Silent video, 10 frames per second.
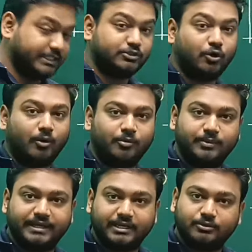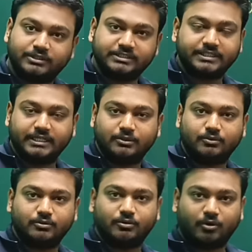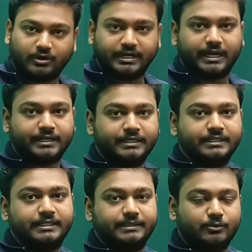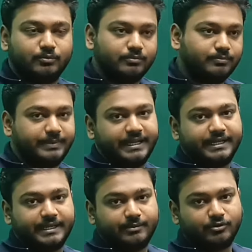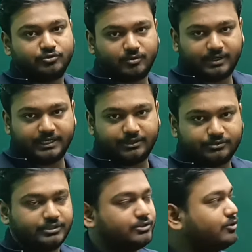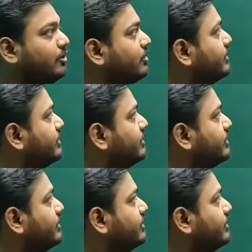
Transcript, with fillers: যে সমবেগে গতিশীল কোনো কণার বেগ এবং সময় লেখচিত্র